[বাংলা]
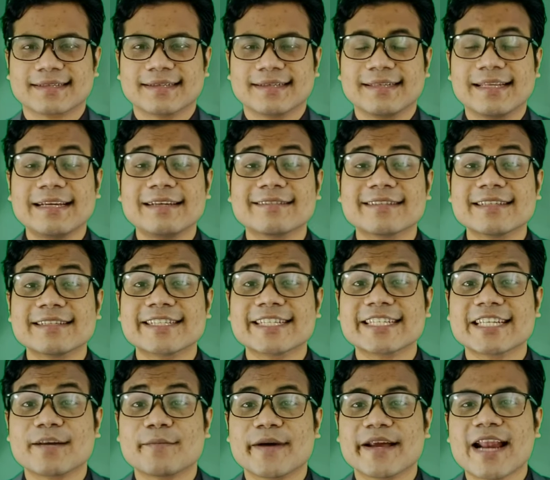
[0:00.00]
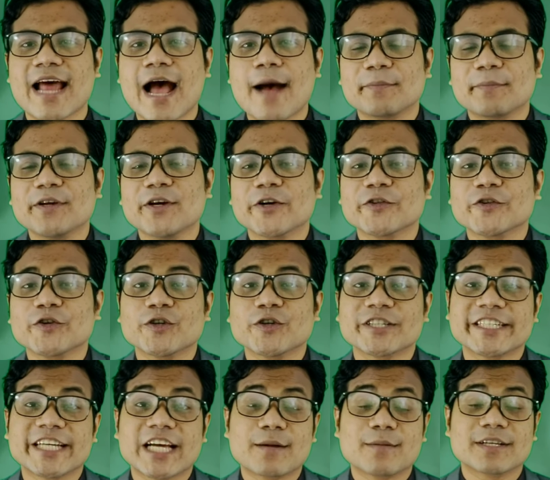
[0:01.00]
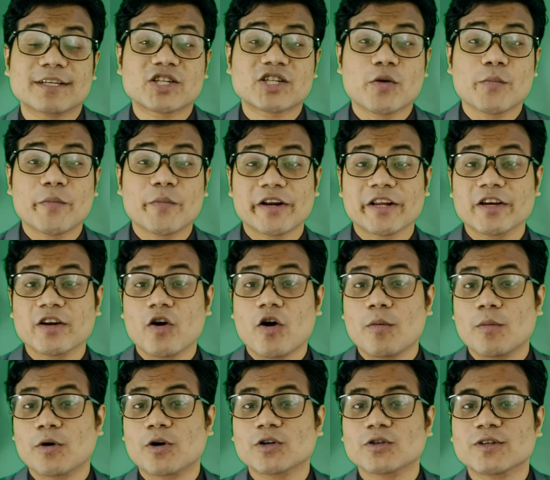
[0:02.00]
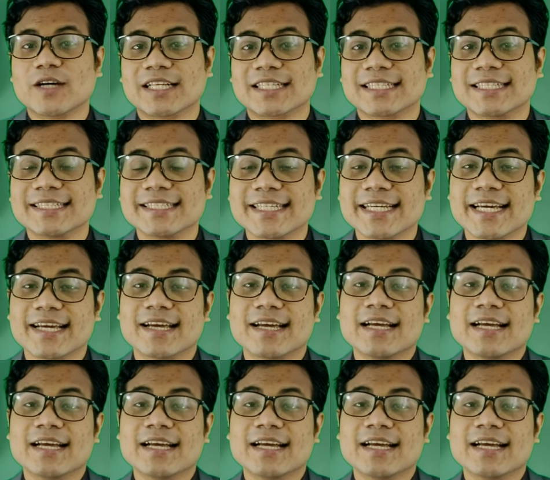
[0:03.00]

লেডিস অ্যান্ড জেন্টেলম্যান আপনি হয়তো শেয়ার বাজার সম্পর্কে অবগত আছেন যে